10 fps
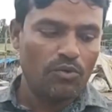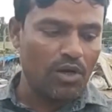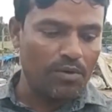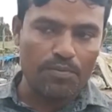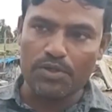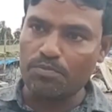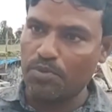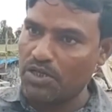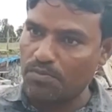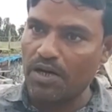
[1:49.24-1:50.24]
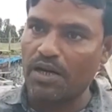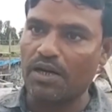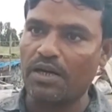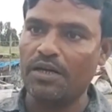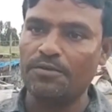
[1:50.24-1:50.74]
और हमारे पास वेस्ट बंगाल
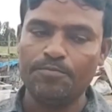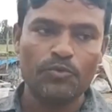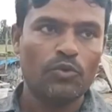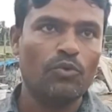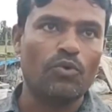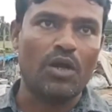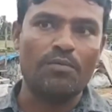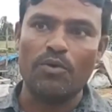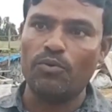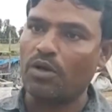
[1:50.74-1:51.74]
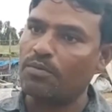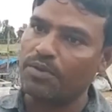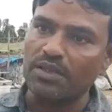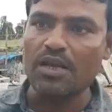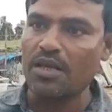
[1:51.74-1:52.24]
का है और हम और
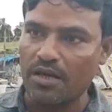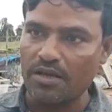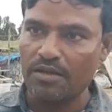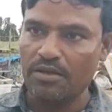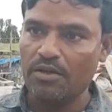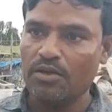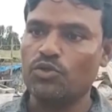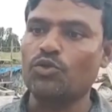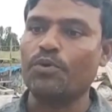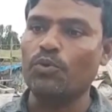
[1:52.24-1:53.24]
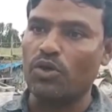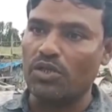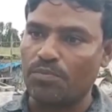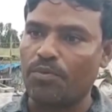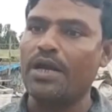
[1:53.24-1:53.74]
हमारे पास दिल्ली का है जबकि
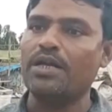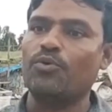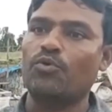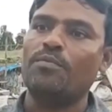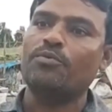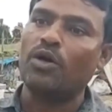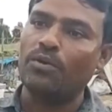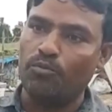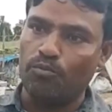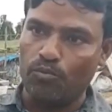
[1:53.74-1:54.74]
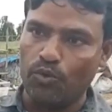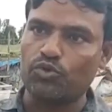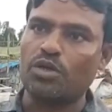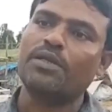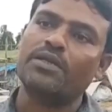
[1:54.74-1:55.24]
उनका सबका आईडी प्रूफ हमने हुआ
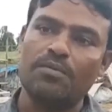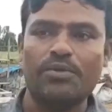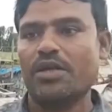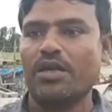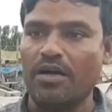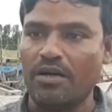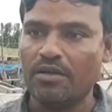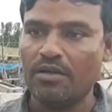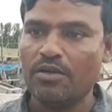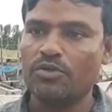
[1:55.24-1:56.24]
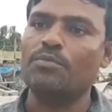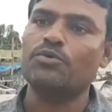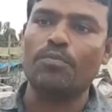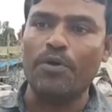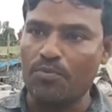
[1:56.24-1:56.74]
मौजूद हमने थाने पर दे आया
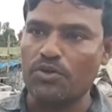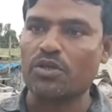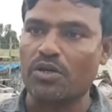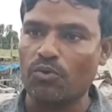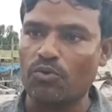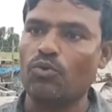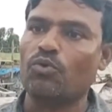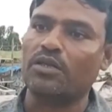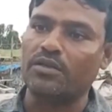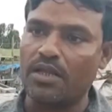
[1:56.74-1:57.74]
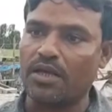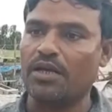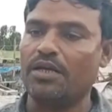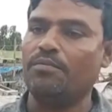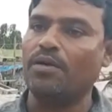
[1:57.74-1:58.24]
साहब इसको वेरीफिकेशन करो लोकल थाने
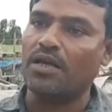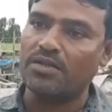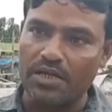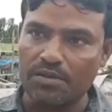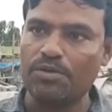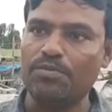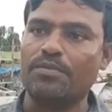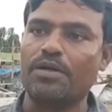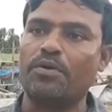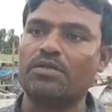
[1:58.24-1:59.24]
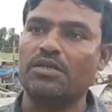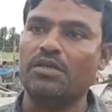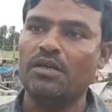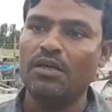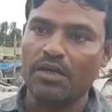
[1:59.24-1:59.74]
का एमएलए का सर्टिफिकेट भी हमारे पास
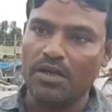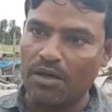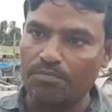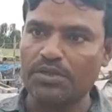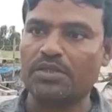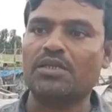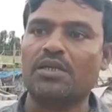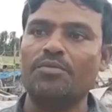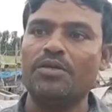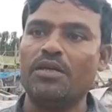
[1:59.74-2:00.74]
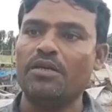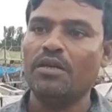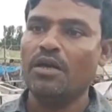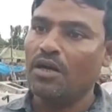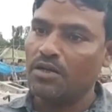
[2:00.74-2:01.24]
है ग्राम पंचायत का भी है
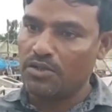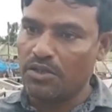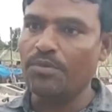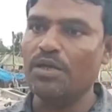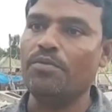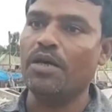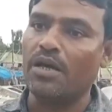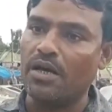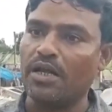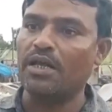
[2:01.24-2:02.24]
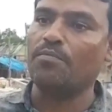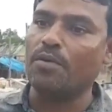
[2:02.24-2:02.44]
ज़मीन भी है घर है